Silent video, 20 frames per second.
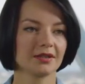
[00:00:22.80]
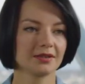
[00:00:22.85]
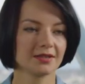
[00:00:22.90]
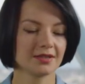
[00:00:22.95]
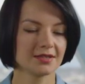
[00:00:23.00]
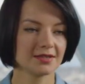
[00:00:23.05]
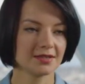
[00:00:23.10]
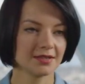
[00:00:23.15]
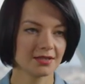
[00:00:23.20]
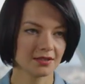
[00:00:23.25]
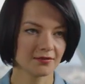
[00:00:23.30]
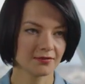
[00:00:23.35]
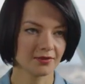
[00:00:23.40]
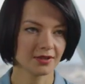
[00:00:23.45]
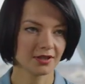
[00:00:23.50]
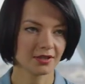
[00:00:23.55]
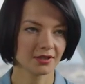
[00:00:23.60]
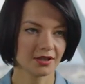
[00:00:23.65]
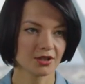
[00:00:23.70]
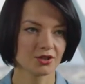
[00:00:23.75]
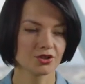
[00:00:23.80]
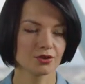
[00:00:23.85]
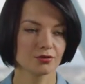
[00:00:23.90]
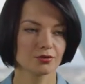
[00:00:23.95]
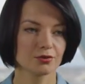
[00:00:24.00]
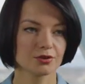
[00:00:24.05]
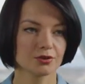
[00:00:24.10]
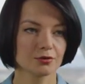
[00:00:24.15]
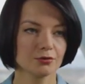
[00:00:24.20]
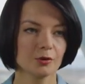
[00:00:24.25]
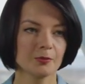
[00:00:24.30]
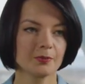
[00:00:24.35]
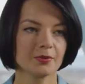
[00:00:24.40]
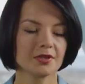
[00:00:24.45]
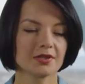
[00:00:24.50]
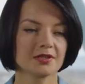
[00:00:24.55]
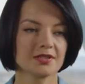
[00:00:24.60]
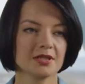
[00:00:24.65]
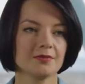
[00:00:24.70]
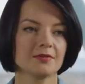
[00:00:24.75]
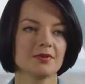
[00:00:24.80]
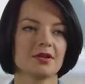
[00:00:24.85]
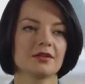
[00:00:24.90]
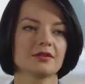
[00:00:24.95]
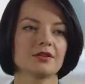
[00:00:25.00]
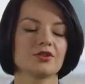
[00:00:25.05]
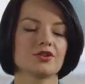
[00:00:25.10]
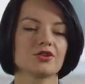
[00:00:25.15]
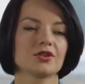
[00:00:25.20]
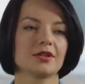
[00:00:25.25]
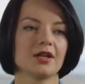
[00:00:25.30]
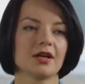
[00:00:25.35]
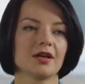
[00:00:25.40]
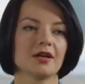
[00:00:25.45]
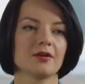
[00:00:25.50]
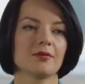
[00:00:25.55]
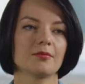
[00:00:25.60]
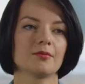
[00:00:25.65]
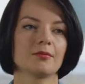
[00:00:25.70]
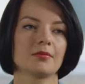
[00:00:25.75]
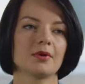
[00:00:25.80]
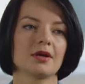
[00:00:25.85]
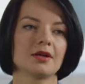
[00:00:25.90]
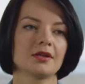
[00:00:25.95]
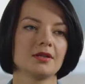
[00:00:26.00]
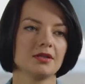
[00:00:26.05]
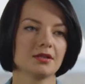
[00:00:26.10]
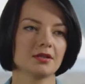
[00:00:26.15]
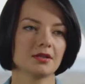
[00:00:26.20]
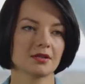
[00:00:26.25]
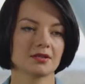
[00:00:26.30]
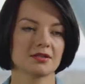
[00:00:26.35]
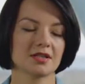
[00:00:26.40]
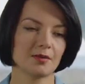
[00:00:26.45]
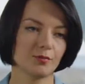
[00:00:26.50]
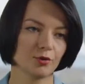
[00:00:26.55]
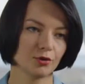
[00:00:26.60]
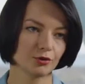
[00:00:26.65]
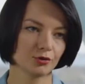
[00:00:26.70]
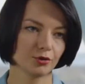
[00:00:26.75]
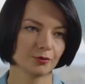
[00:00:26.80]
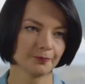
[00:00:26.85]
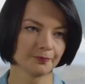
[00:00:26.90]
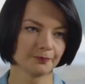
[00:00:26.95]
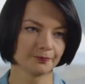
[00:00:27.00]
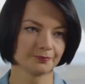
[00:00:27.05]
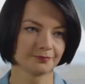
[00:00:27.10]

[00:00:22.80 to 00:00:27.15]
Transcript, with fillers: тестирование наших услуг перед тем, как начинаем их разработку.